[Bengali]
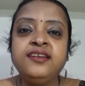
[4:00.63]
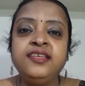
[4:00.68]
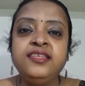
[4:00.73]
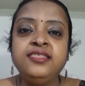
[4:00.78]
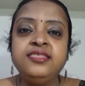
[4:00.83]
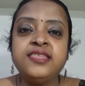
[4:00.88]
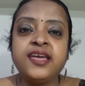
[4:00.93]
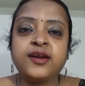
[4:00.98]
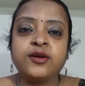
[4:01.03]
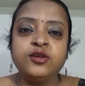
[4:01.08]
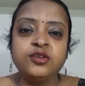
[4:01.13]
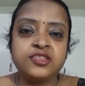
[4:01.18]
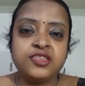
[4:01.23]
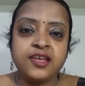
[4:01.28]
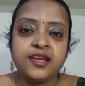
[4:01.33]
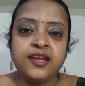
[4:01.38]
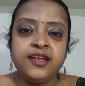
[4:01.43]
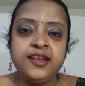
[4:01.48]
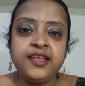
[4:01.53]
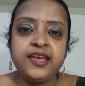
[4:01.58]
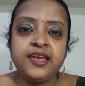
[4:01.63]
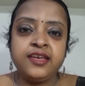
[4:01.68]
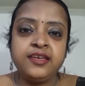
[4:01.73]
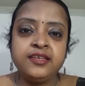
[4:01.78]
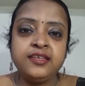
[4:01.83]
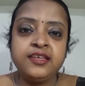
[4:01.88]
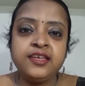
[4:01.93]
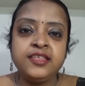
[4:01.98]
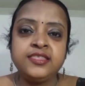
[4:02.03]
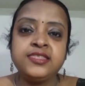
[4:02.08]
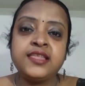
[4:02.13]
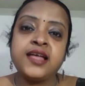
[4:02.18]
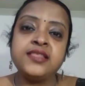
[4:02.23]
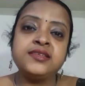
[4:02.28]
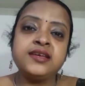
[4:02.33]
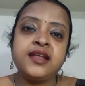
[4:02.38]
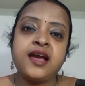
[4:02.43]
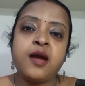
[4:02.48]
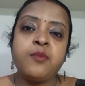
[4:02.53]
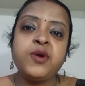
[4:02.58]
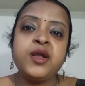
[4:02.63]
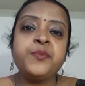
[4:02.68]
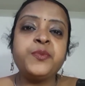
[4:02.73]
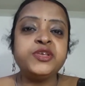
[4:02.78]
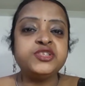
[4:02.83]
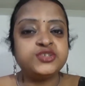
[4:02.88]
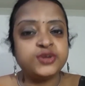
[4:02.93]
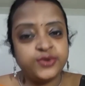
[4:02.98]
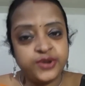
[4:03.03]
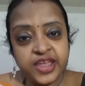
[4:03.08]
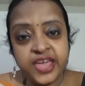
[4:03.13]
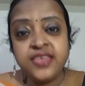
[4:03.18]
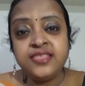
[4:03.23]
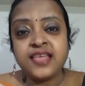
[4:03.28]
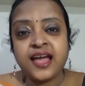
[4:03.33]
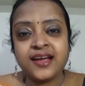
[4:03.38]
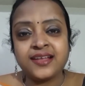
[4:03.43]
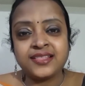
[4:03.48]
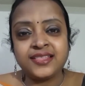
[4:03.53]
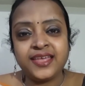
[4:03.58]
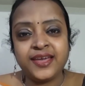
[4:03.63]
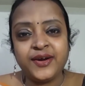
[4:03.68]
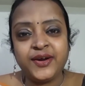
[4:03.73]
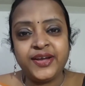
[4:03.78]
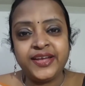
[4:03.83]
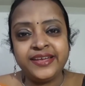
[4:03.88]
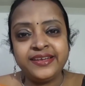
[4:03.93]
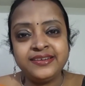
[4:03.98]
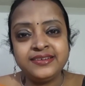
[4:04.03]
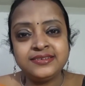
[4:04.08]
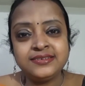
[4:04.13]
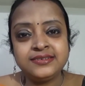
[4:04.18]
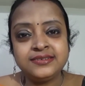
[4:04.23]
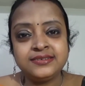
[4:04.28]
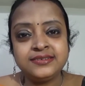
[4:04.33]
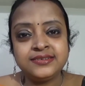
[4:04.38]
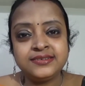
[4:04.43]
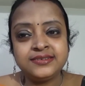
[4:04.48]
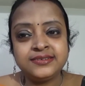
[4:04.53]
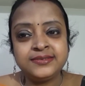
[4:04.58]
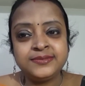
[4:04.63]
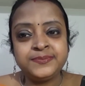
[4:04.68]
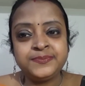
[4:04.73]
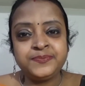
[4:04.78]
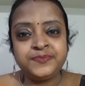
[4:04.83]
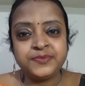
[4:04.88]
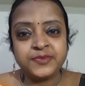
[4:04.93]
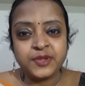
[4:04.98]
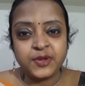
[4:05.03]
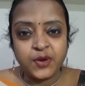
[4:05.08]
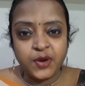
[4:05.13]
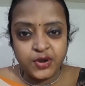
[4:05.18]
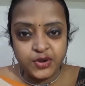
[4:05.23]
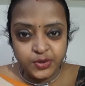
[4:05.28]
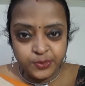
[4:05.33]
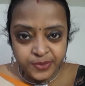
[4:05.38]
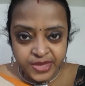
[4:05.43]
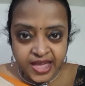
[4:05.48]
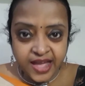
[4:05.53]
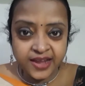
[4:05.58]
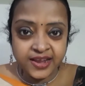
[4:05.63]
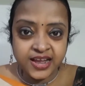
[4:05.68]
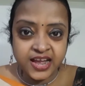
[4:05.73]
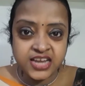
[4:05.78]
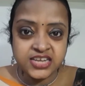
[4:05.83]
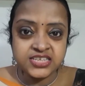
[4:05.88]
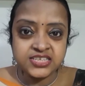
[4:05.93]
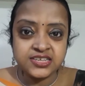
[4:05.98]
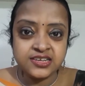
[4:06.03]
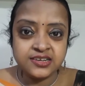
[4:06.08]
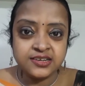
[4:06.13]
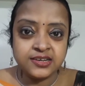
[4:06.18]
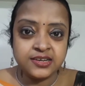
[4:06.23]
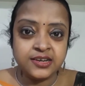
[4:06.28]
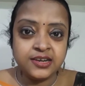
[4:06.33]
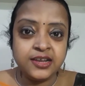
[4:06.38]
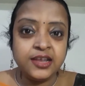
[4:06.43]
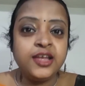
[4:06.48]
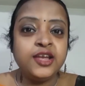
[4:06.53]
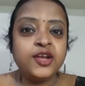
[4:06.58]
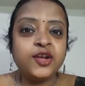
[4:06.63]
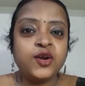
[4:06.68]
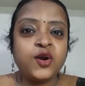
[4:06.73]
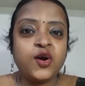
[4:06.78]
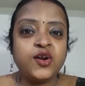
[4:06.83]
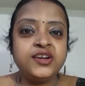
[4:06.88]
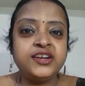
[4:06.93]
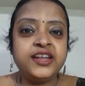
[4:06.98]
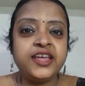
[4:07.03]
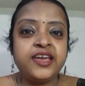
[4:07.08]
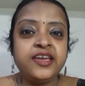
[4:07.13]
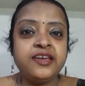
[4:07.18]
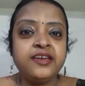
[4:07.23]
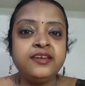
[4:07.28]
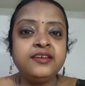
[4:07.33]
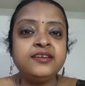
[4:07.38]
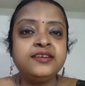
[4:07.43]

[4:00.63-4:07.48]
নিন্দে করতে গেলে তাদের আমার পেছনেই থাকতে হয় কলমে আকাশ কণ্ঠে